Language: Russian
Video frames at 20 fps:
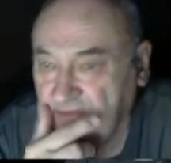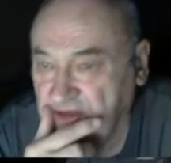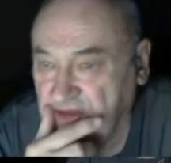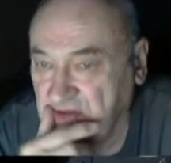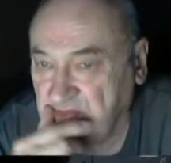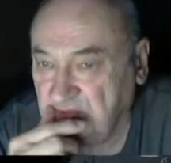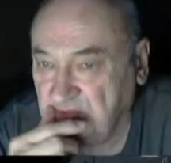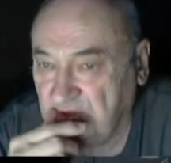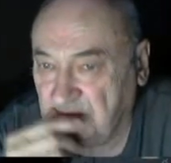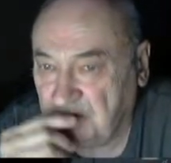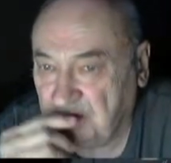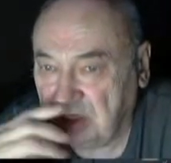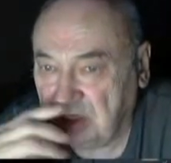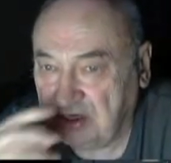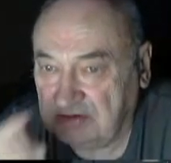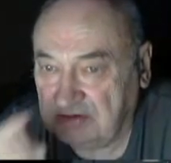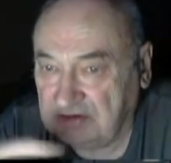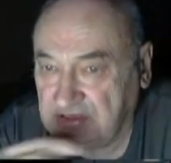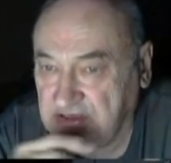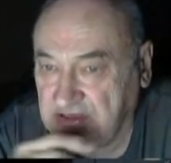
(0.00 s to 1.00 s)
мерил
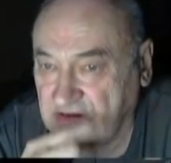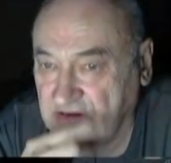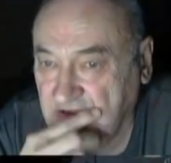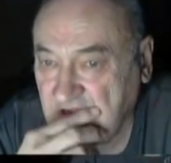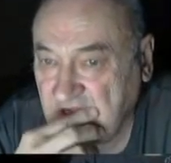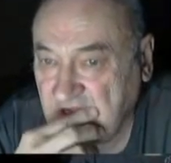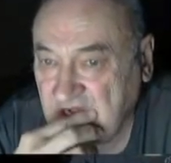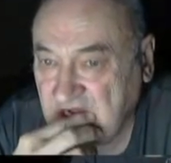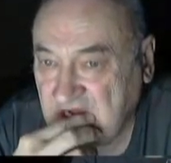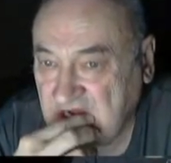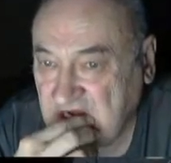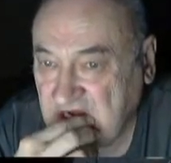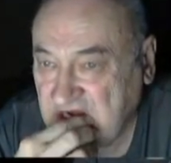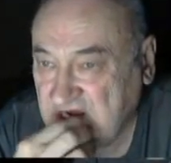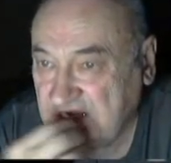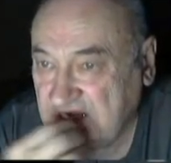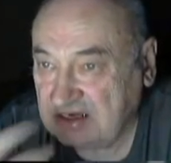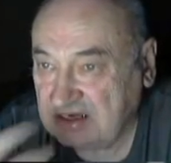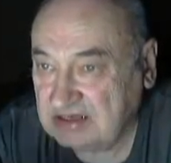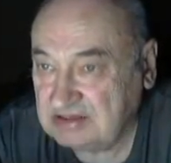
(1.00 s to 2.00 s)
биополе в этих
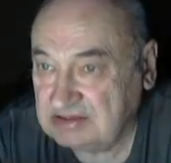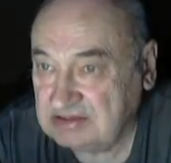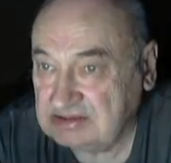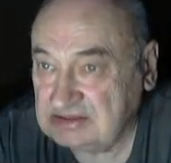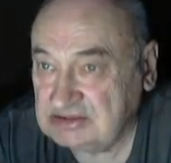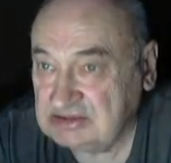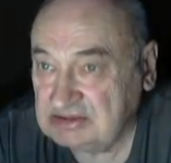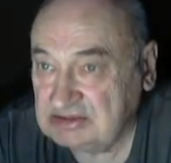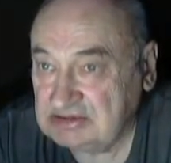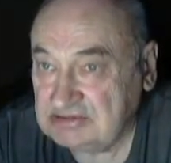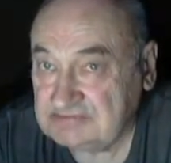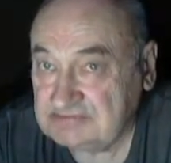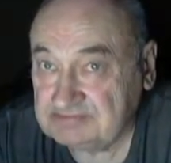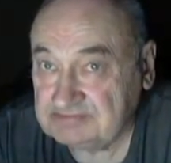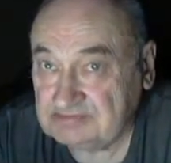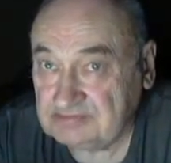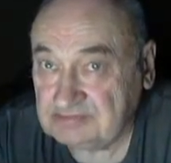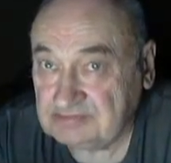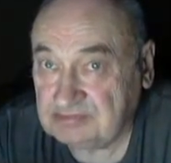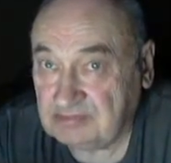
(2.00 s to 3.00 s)
а,
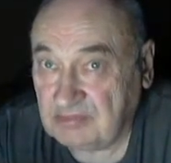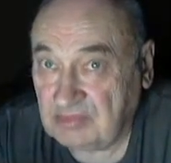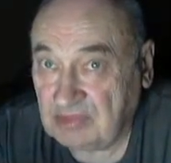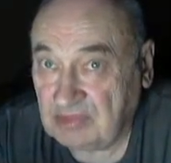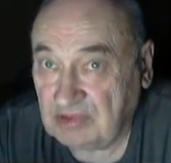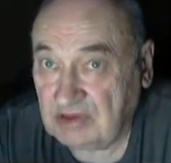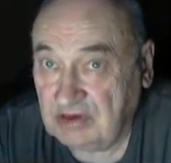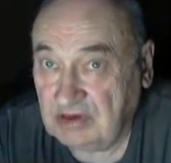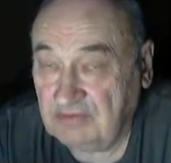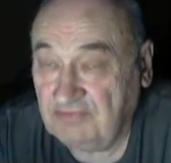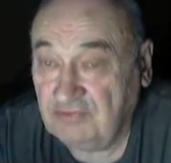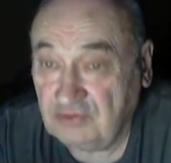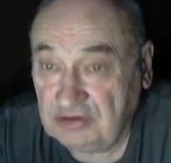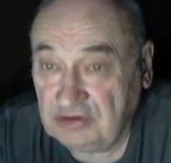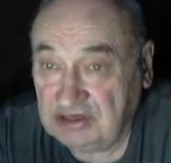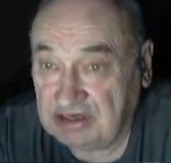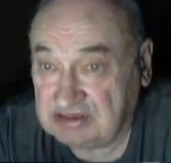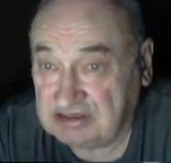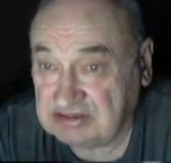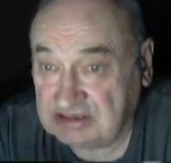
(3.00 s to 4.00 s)
в
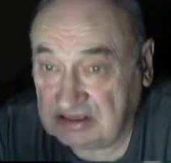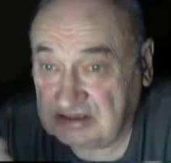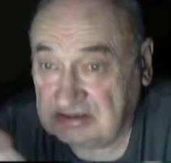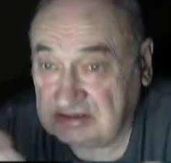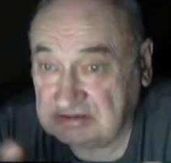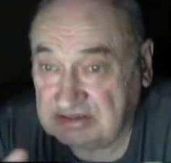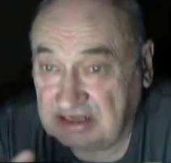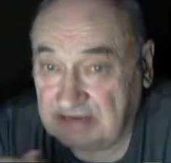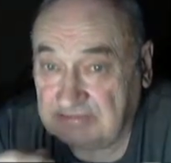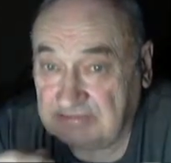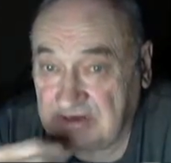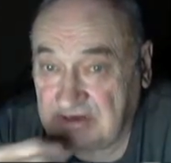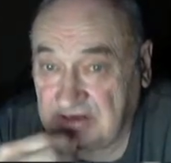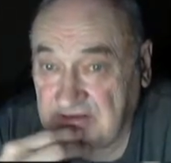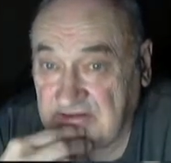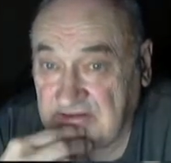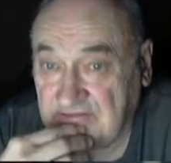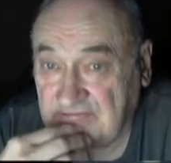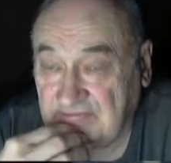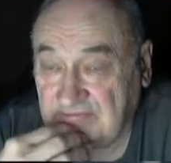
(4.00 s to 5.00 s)
Вылех-то там,
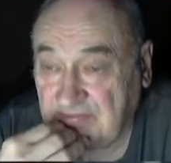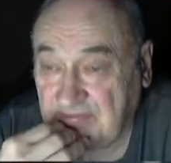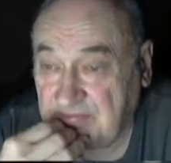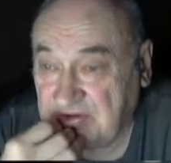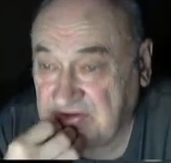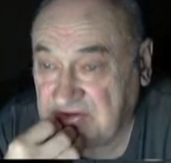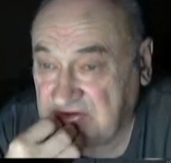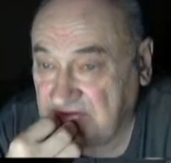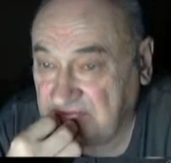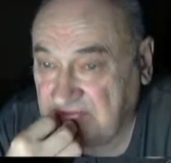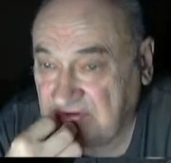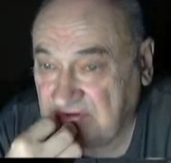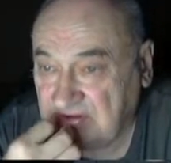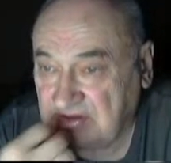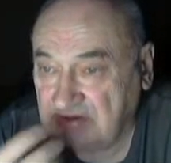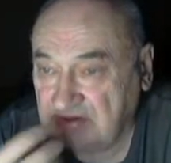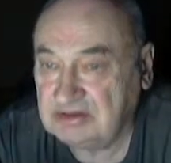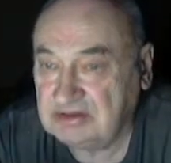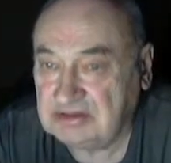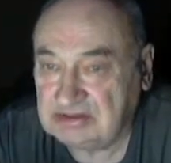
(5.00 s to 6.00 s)
когда в базе
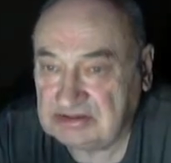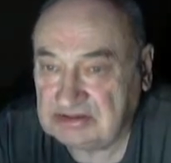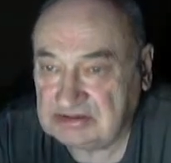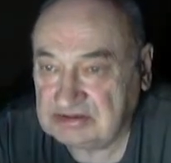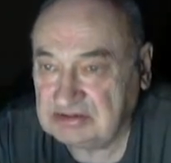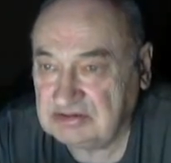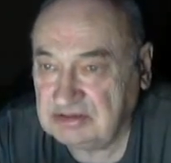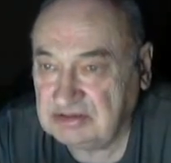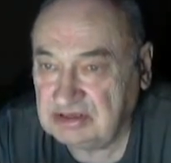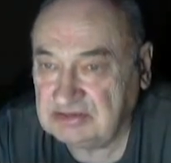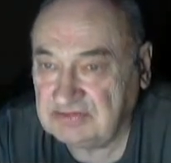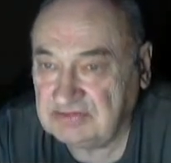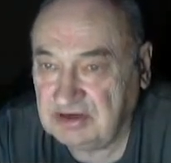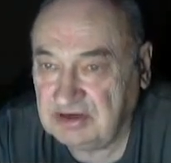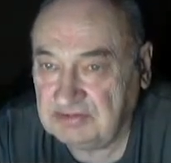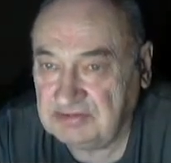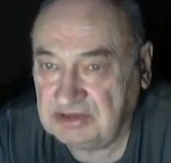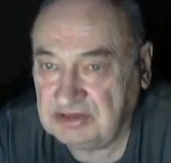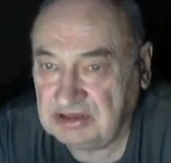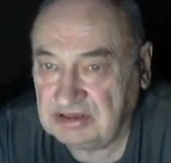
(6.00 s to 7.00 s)
был. Ой, нет
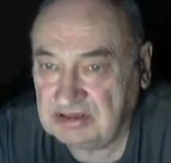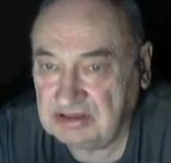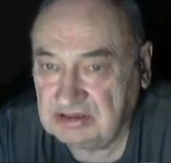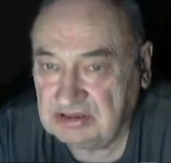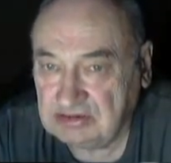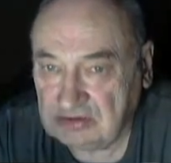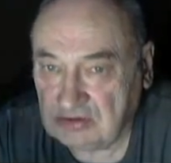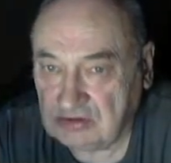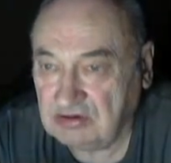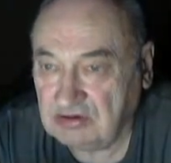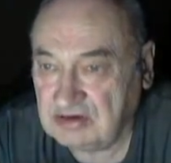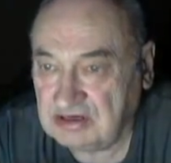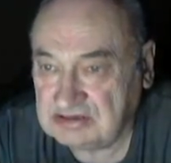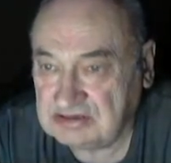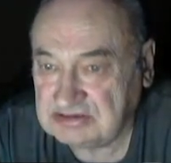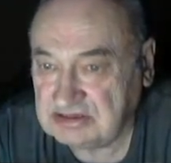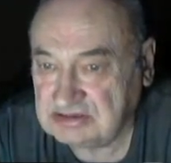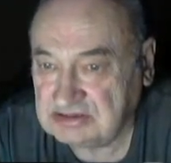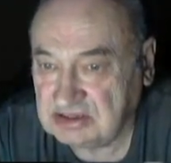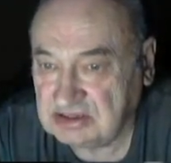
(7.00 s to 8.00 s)
времени. Другой
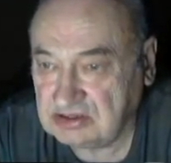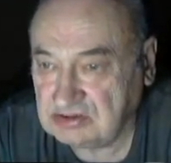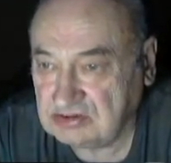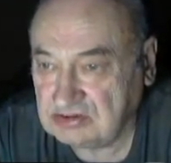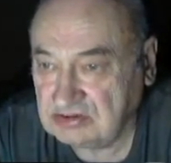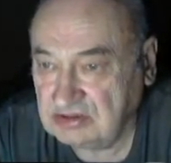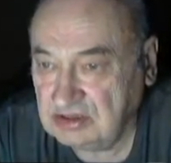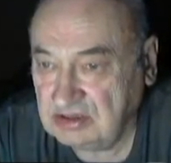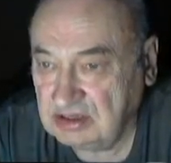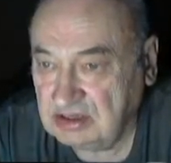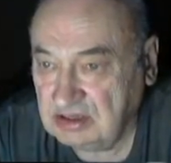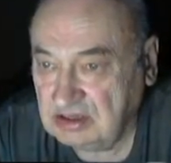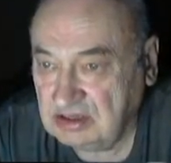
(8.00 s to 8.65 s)
раз расскажу.